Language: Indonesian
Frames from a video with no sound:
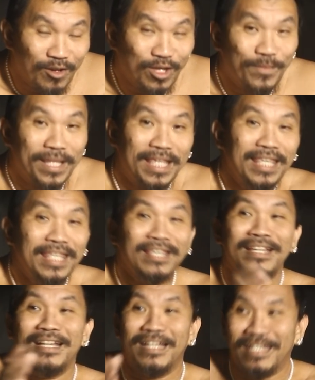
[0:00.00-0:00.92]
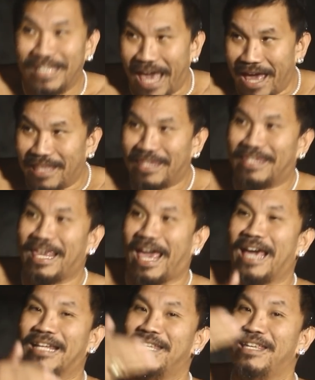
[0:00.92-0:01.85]
otomatis ya
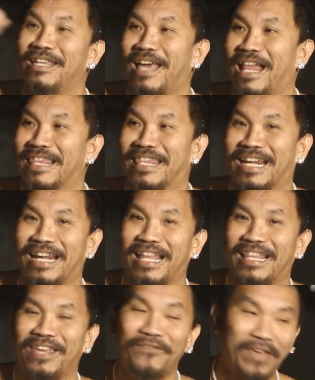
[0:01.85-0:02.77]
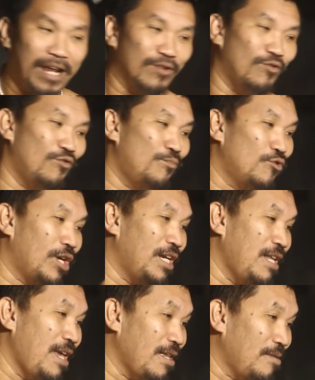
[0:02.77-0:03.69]
cari alternatif yang dulu
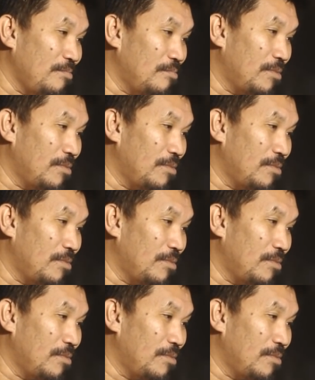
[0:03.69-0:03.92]
mungkin dia